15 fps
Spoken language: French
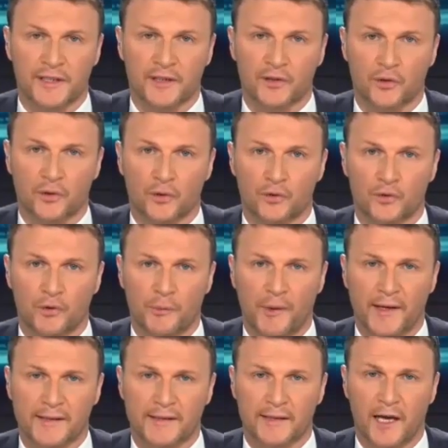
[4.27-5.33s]
et qui est en
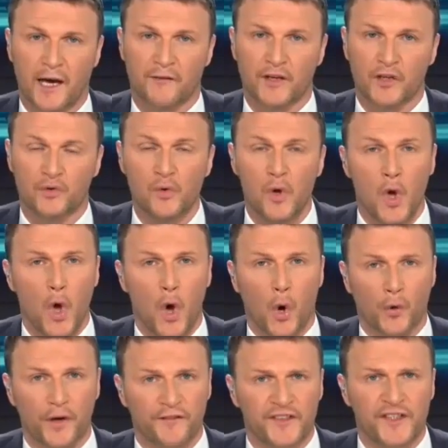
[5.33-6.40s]
duplex avec nous.
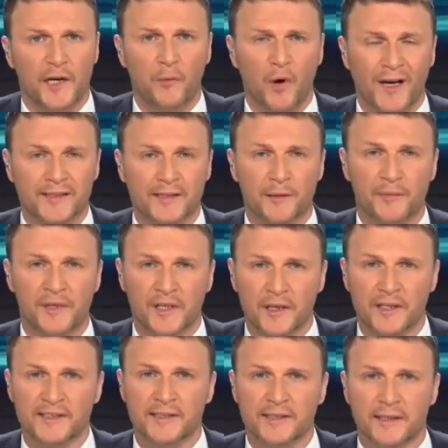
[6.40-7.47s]
On a finalement assez bien
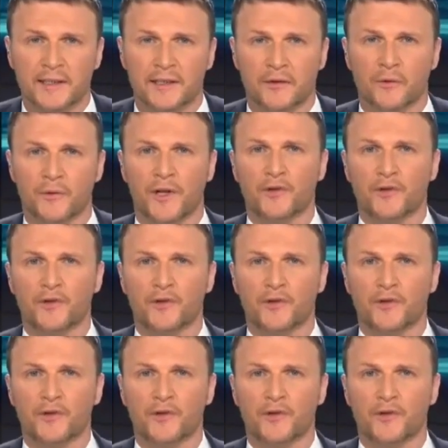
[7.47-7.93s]
résisté. Hein.